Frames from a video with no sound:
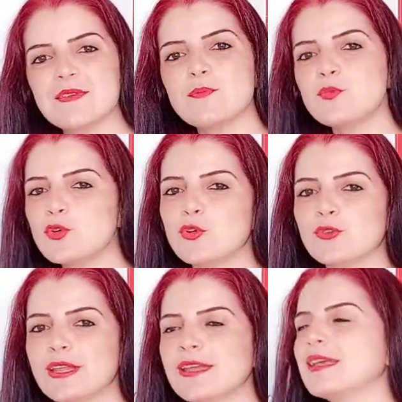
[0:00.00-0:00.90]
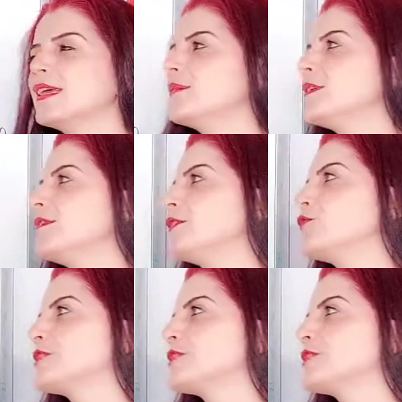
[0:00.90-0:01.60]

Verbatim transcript: Ve bugün de bir video